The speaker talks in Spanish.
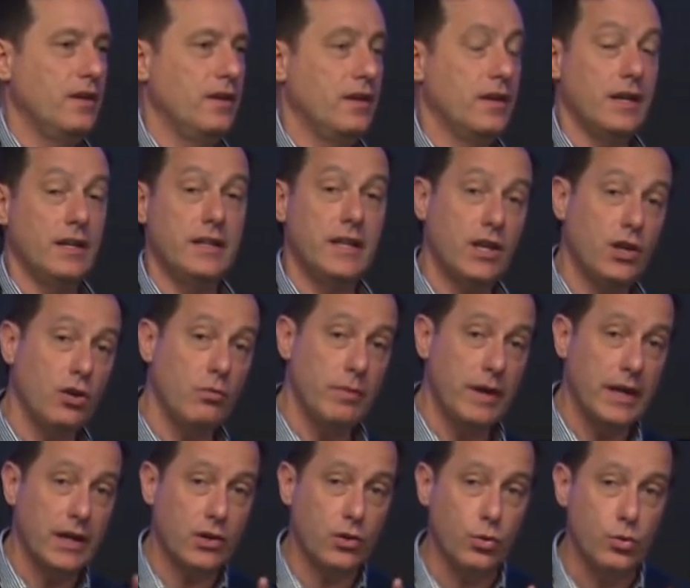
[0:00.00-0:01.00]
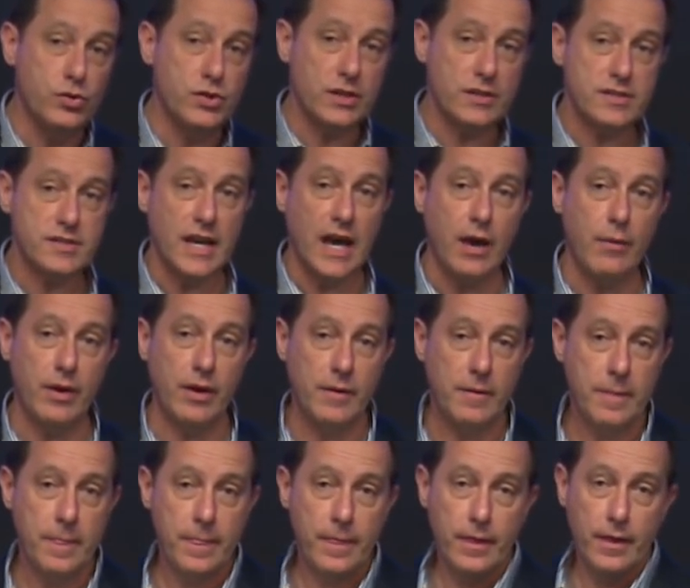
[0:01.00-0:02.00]
Gente que hoy me escucha y sabe
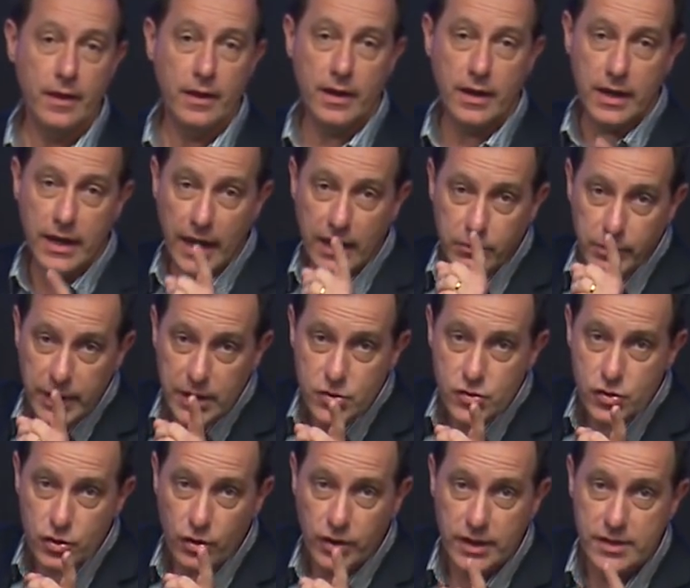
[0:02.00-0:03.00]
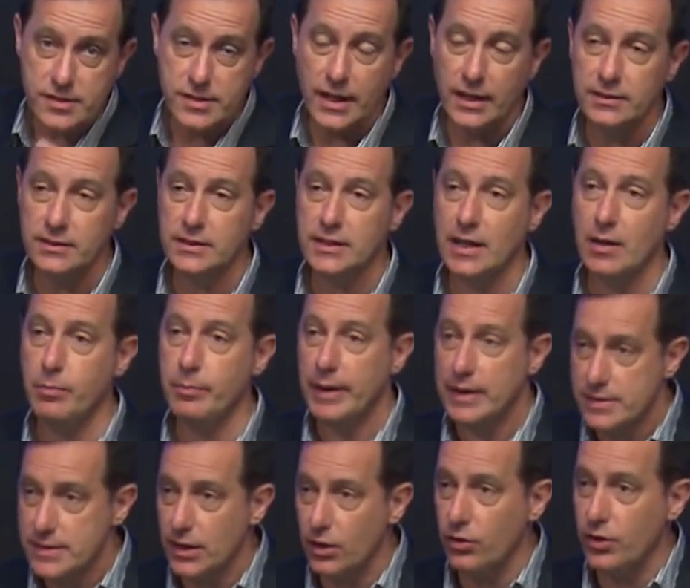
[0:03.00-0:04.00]
que hay vicios que se han
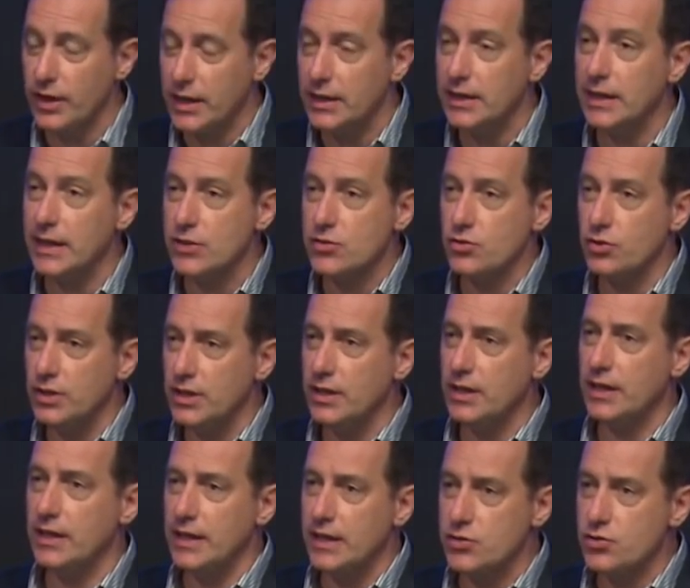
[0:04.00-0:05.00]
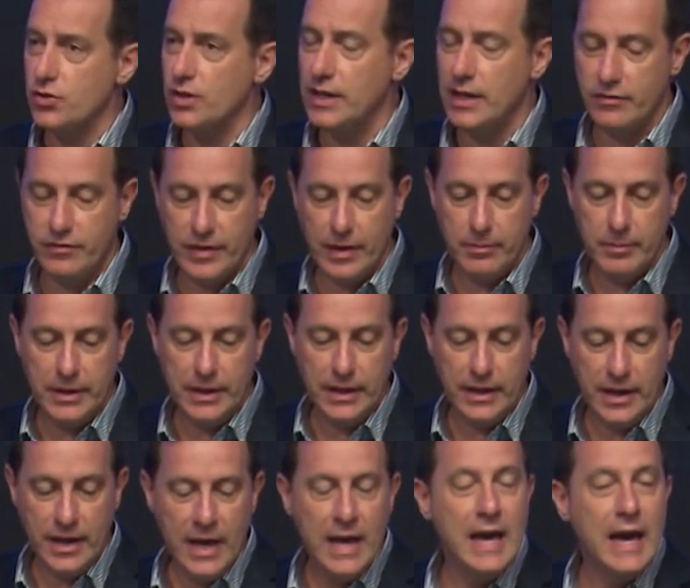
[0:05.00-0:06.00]
traspasado de generación en generación en la familia.